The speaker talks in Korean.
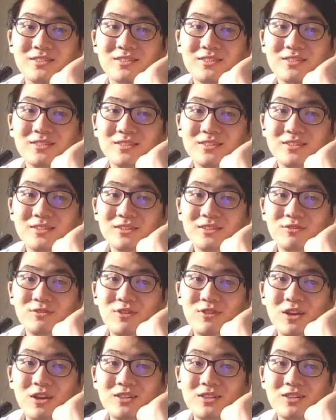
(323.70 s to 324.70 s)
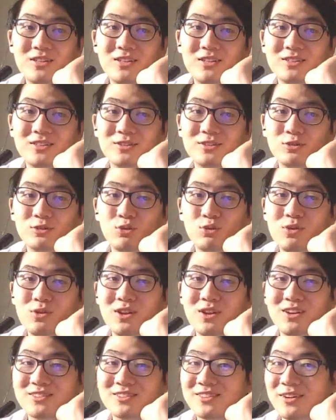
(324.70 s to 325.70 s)
그 태그된 사진 또
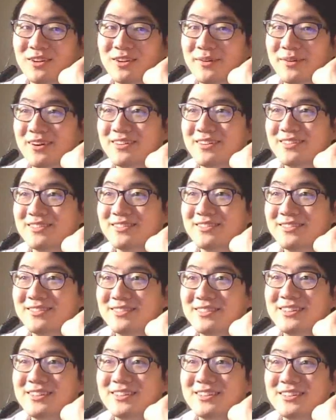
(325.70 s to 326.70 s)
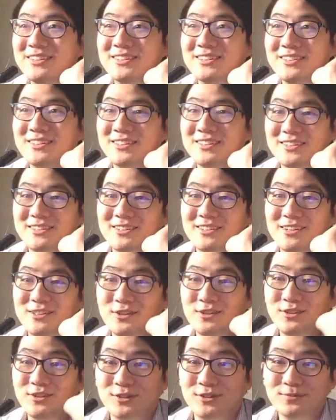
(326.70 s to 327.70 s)
올라왔나봐.
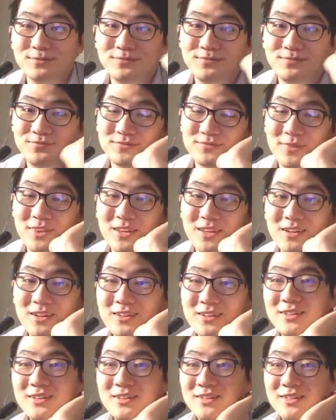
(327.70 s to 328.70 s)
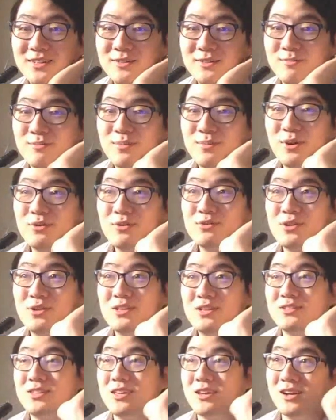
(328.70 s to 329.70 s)
그래서
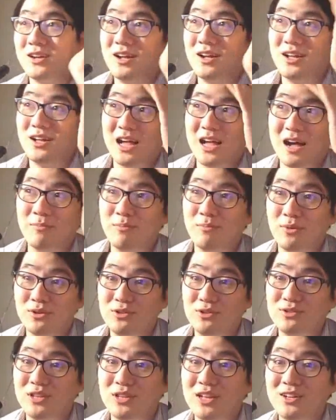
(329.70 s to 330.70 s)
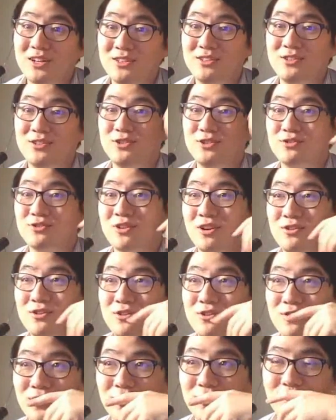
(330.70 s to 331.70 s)
평소에 제가 앞머리를 내리는
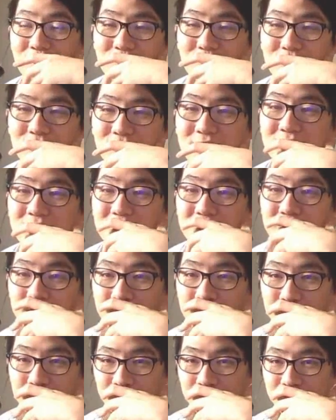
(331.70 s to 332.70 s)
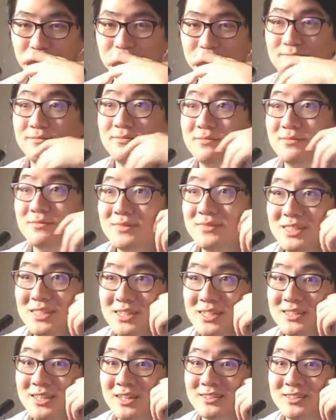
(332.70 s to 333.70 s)
이유가 그거예요.
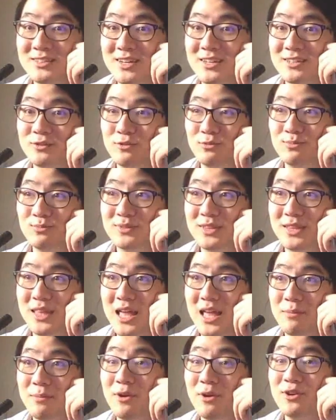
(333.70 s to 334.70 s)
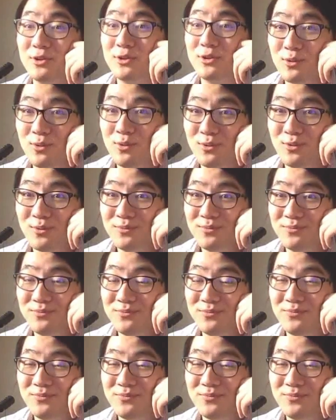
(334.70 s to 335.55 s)
일단 제가 좀 대머리고